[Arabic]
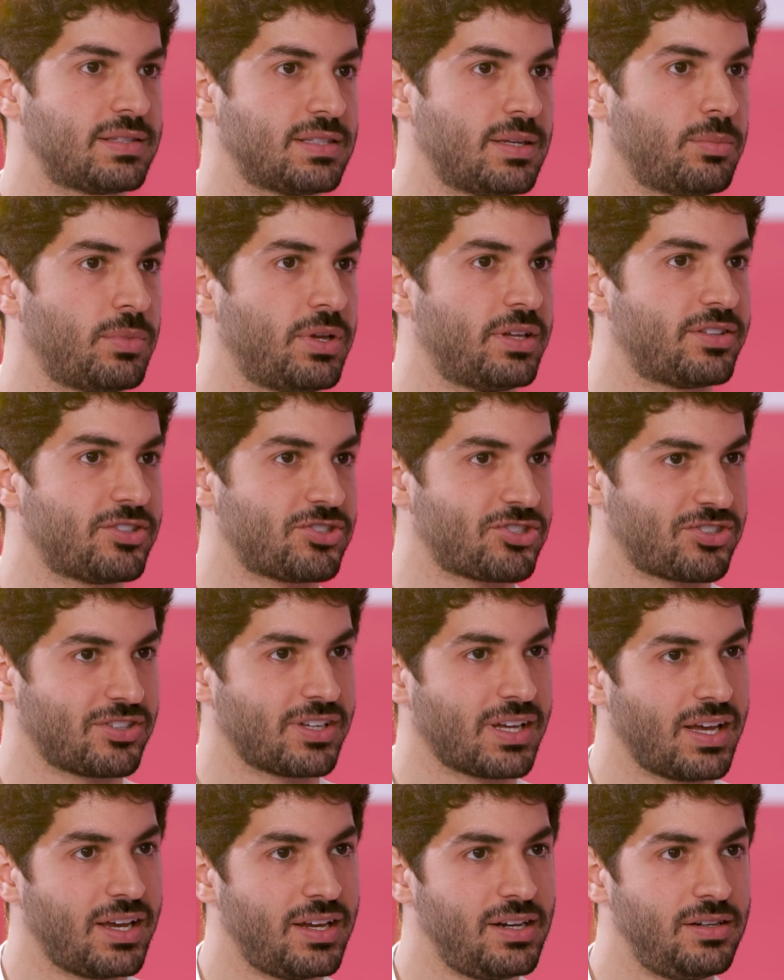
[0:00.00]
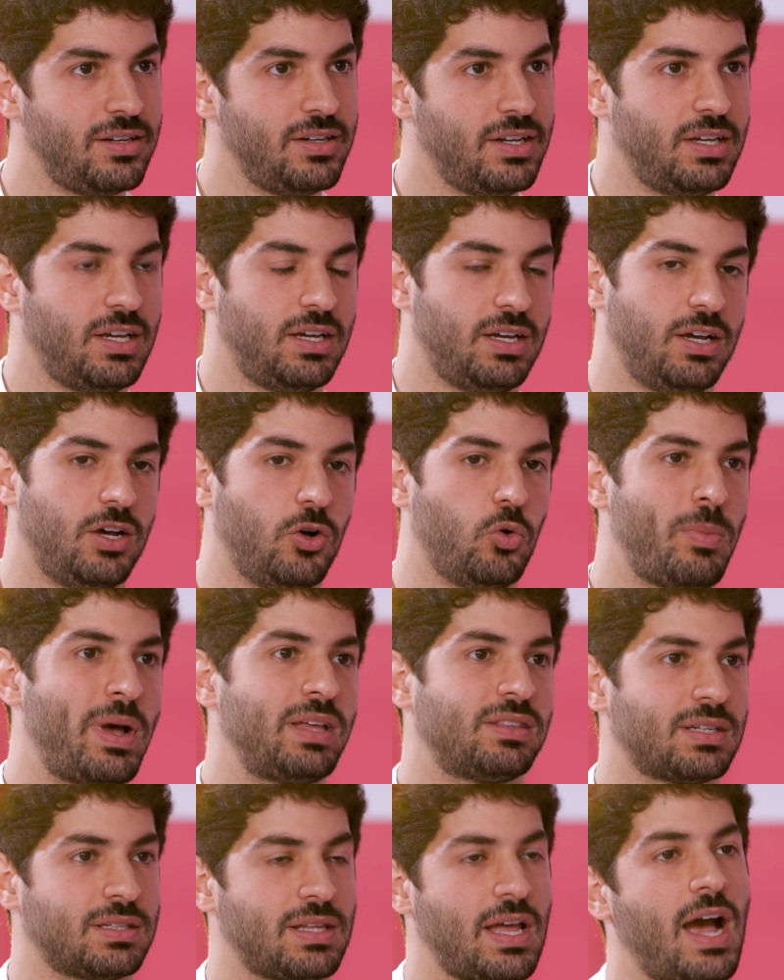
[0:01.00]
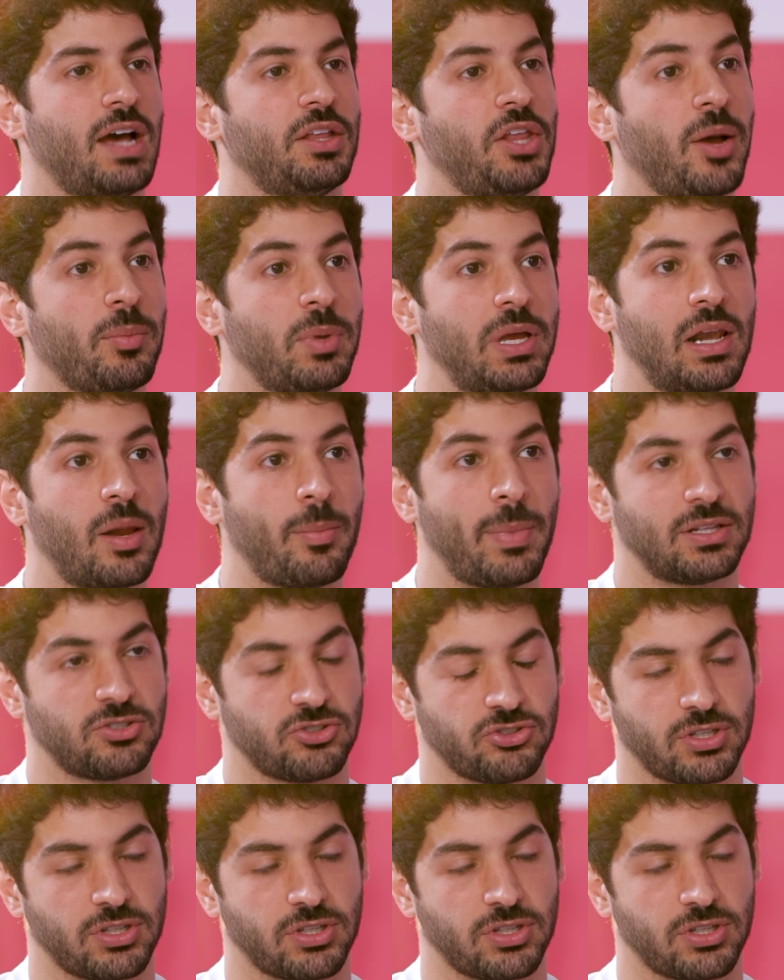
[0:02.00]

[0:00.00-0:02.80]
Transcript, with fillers: لازم تشتغل آه، وما ترضى حدا عم الا ما